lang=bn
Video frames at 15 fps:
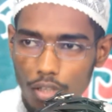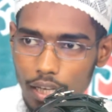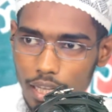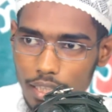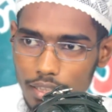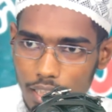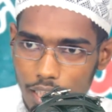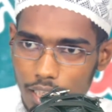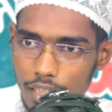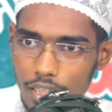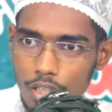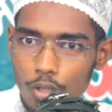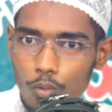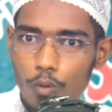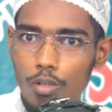সলাতি
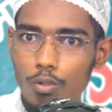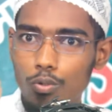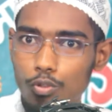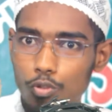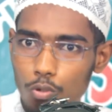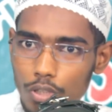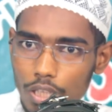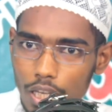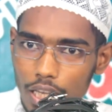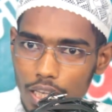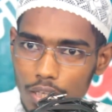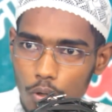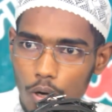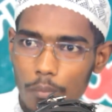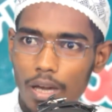ওয়ানুসুকি
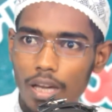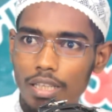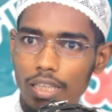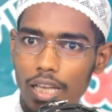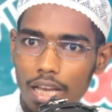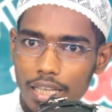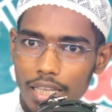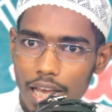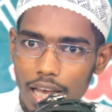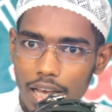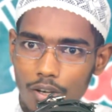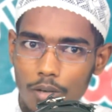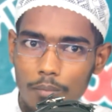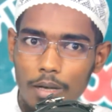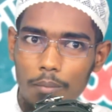ওমাহিয়ায়া
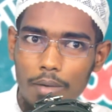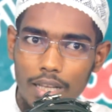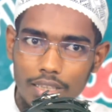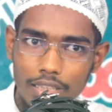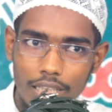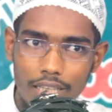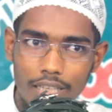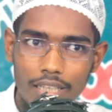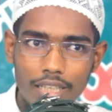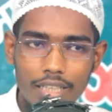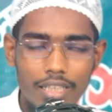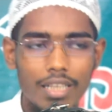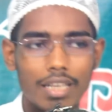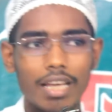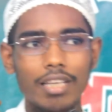ওমামাতি
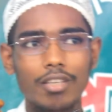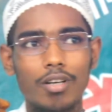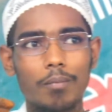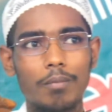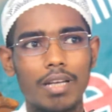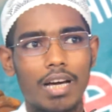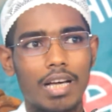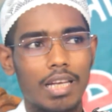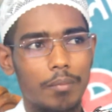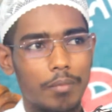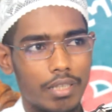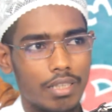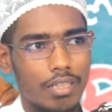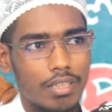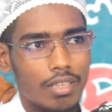লিল্লাহ রবিল
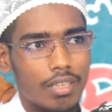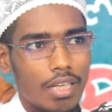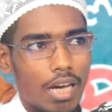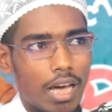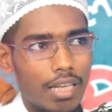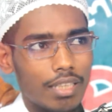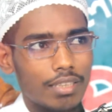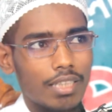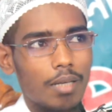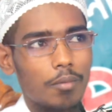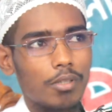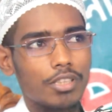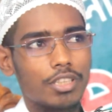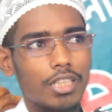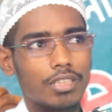আলমিন আল্লাহ
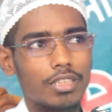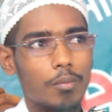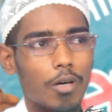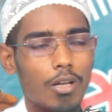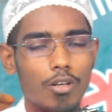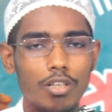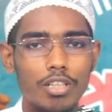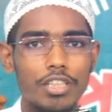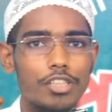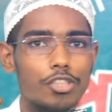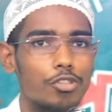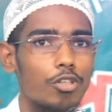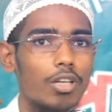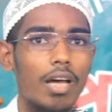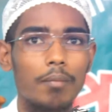তালা বলছেন যে বলো
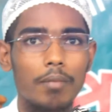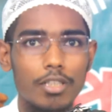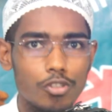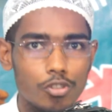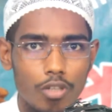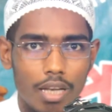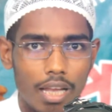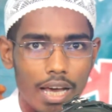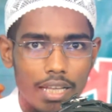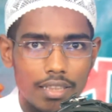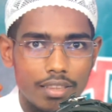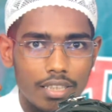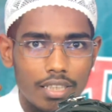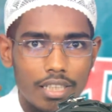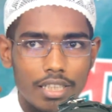নিশ্চয়ই আমার সলাৎ
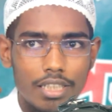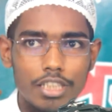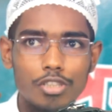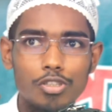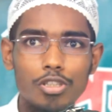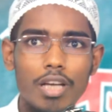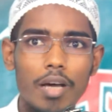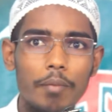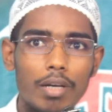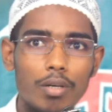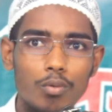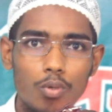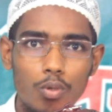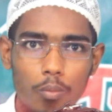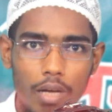নিশ্চয়ই আমার
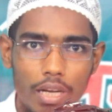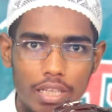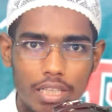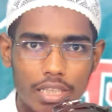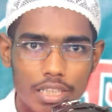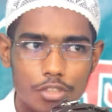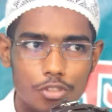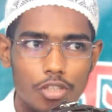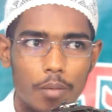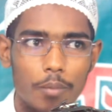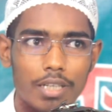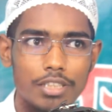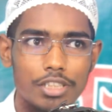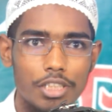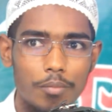কুরবানি নিশ্চয়ই
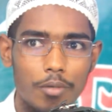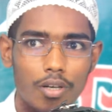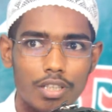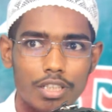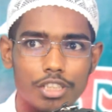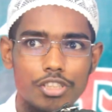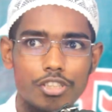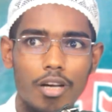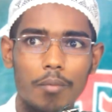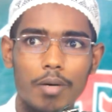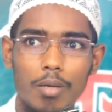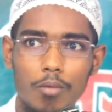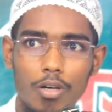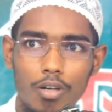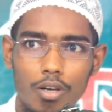আমার জীবন নিশ্চয়ই
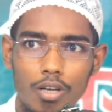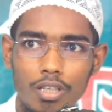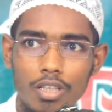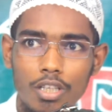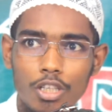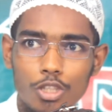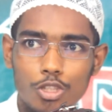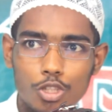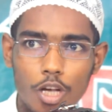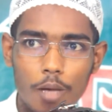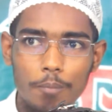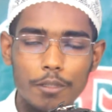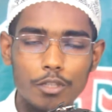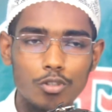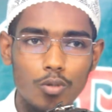আমার মরণ
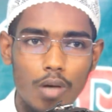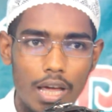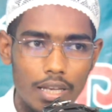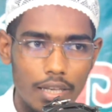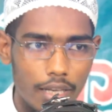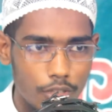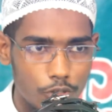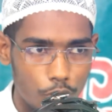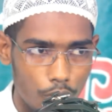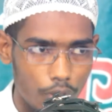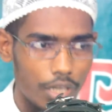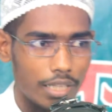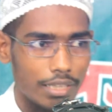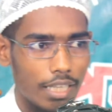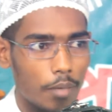সব কিছু আল্লাহর
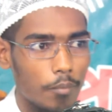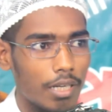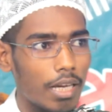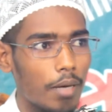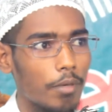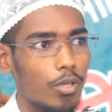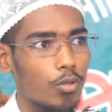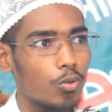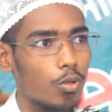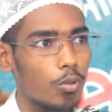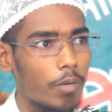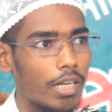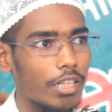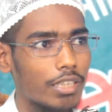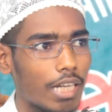জন্যে তার মানে আমার
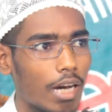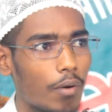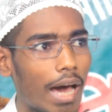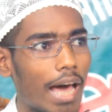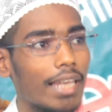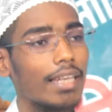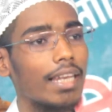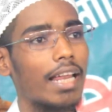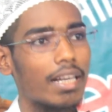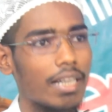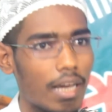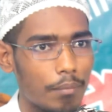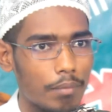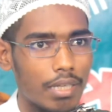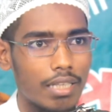কুরবানিটাও আল্লাহর
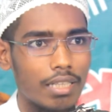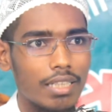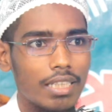নামে